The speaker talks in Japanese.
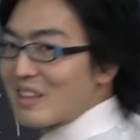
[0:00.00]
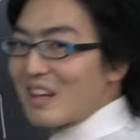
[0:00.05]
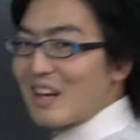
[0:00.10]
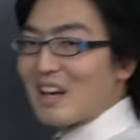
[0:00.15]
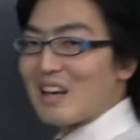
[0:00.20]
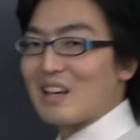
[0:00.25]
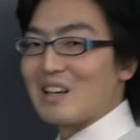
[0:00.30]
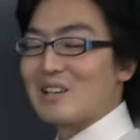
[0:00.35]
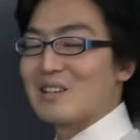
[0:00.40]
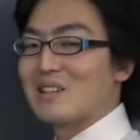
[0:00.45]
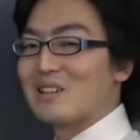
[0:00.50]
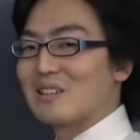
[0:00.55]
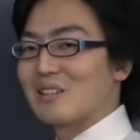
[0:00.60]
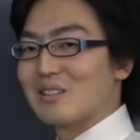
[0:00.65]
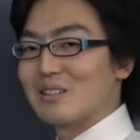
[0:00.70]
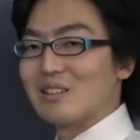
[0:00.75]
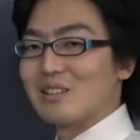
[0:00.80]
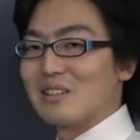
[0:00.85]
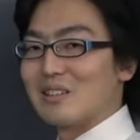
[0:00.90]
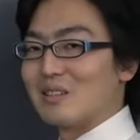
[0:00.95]
たら
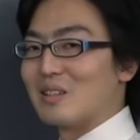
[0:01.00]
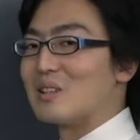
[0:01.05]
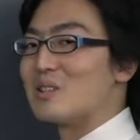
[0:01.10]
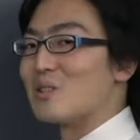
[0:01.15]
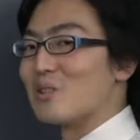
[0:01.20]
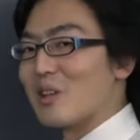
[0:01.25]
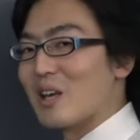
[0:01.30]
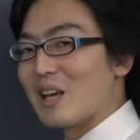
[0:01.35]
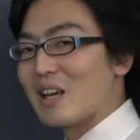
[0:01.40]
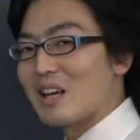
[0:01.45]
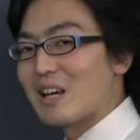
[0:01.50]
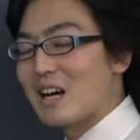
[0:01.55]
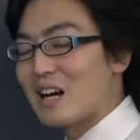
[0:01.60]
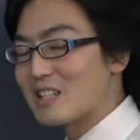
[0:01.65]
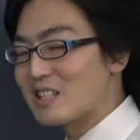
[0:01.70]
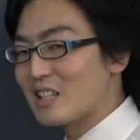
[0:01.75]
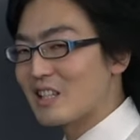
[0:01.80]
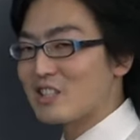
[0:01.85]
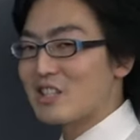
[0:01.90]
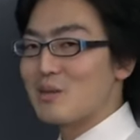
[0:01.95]
ですよね、
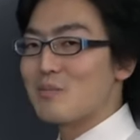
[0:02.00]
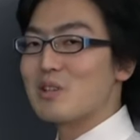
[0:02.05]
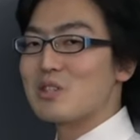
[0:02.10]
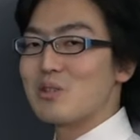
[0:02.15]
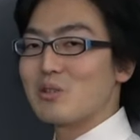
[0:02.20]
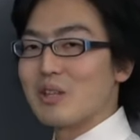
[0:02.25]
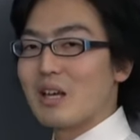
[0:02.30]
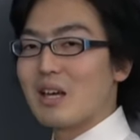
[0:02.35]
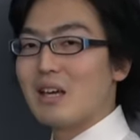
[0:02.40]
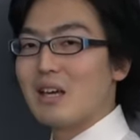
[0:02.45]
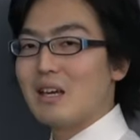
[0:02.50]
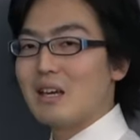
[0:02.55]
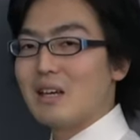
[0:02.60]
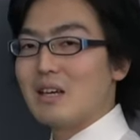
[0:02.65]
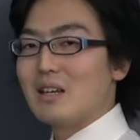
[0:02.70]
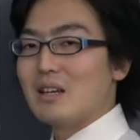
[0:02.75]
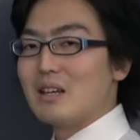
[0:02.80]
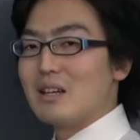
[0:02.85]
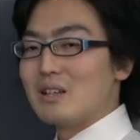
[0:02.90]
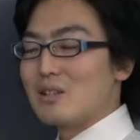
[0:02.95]
重なっちゃいますよね。
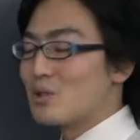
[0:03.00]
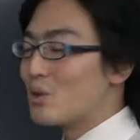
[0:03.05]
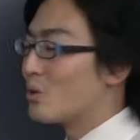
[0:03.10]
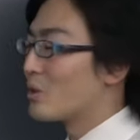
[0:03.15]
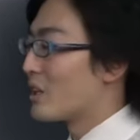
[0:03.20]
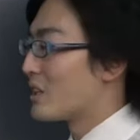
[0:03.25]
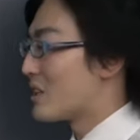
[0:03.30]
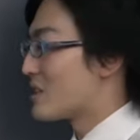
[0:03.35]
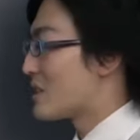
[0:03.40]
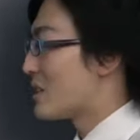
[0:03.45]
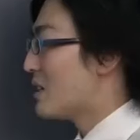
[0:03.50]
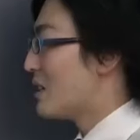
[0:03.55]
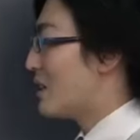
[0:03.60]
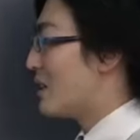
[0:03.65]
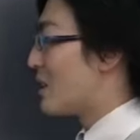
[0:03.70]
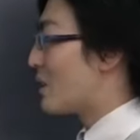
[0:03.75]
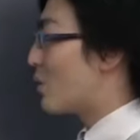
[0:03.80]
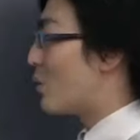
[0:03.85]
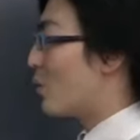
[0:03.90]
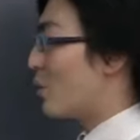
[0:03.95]
そうなんです。
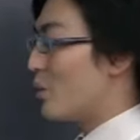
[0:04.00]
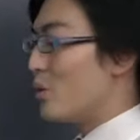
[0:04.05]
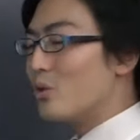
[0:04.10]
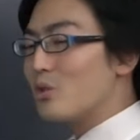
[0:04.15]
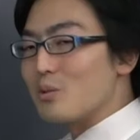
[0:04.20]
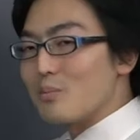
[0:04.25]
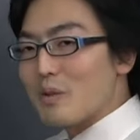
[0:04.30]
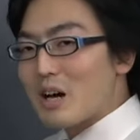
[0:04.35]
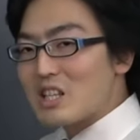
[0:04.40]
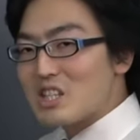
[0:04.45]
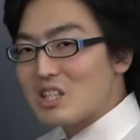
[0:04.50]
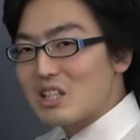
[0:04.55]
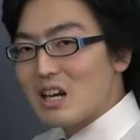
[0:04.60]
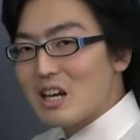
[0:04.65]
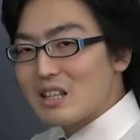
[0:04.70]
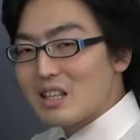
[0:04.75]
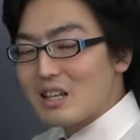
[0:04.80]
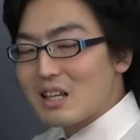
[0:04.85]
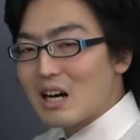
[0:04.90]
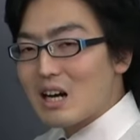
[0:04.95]
これをよく間
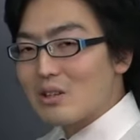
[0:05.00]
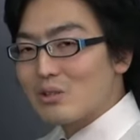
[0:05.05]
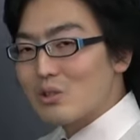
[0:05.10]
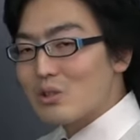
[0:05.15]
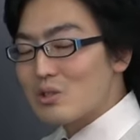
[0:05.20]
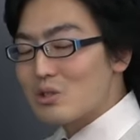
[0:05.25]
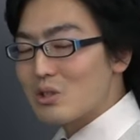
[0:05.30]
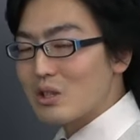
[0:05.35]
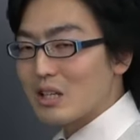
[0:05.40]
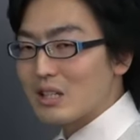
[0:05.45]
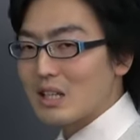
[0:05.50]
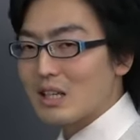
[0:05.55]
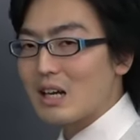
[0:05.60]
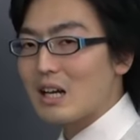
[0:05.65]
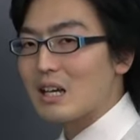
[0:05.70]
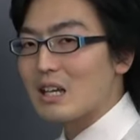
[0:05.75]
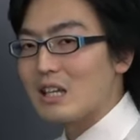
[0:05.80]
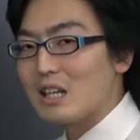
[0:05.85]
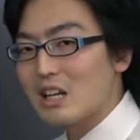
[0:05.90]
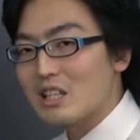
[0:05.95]
違えてカウントする方
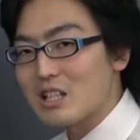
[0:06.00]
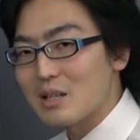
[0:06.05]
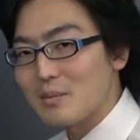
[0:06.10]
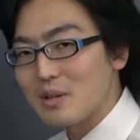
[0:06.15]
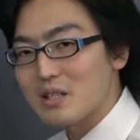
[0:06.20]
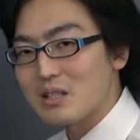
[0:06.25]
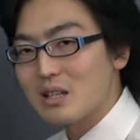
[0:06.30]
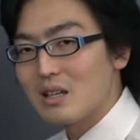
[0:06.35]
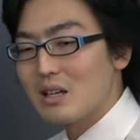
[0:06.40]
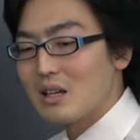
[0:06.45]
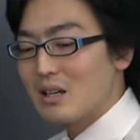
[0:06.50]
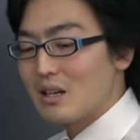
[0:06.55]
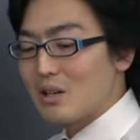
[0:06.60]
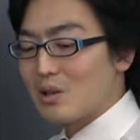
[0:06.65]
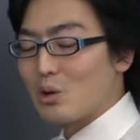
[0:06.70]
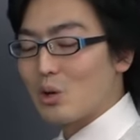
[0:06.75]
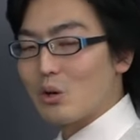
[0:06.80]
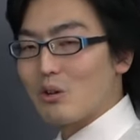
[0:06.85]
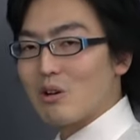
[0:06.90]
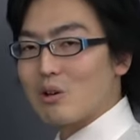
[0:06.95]
がいらっしゃいます。
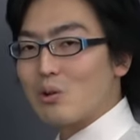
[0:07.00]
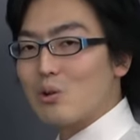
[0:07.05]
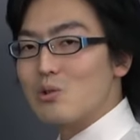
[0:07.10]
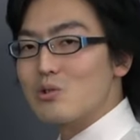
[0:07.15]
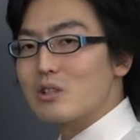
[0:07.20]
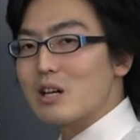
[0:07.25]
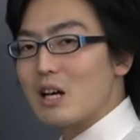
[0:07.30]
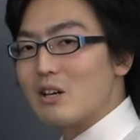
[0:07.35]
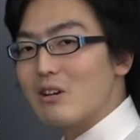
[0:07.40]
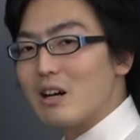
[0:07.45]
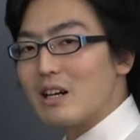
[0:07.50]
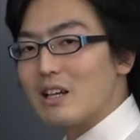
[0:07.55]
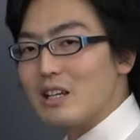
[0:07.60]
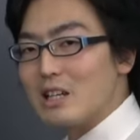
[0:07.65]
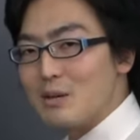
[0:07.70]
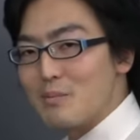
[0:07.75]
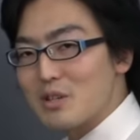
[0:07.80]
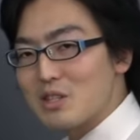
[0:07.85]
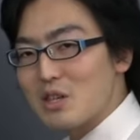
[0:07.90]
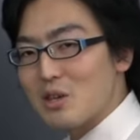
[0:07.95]
これは今回は
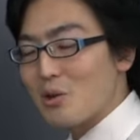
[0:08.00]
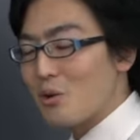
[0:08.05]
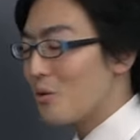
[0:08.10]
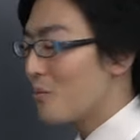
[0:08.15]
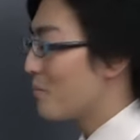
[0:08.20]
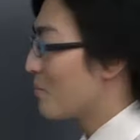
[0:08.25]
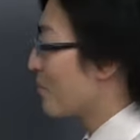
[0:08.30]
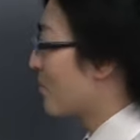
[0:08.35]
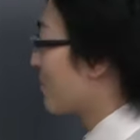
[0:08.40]
いりませんよ。